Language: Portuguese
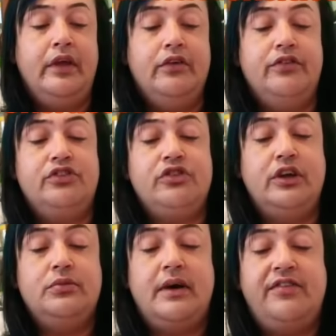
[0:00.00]
Eu vejo
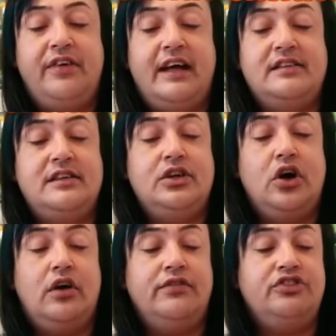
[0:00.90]
aí uma fase
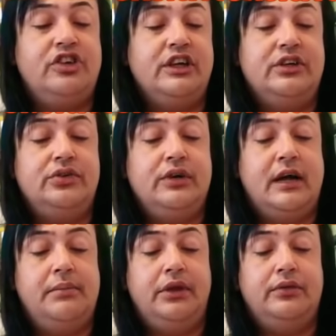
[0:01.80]
nova chegando no
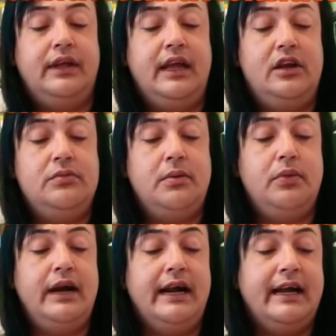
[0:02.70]
caminho dele, uma
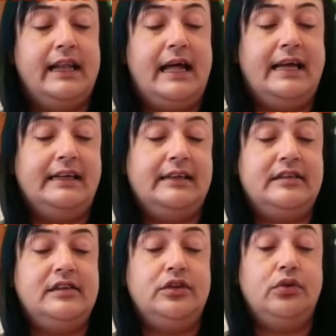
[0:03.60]
mulher clara
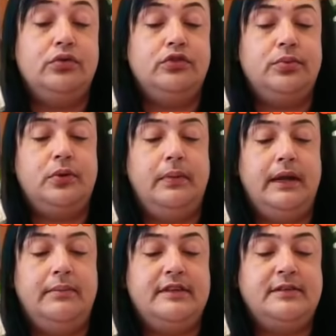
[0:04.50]
trazendo alguns
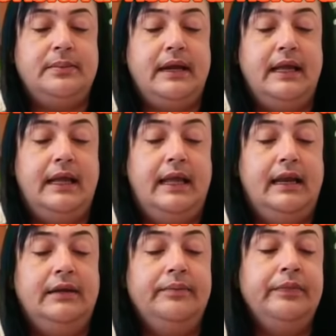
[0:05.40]
problemas para
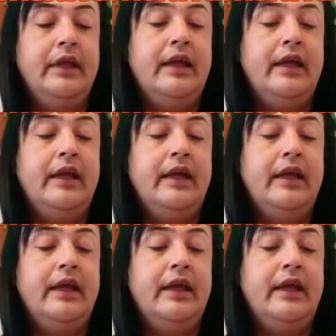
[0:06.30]
ele.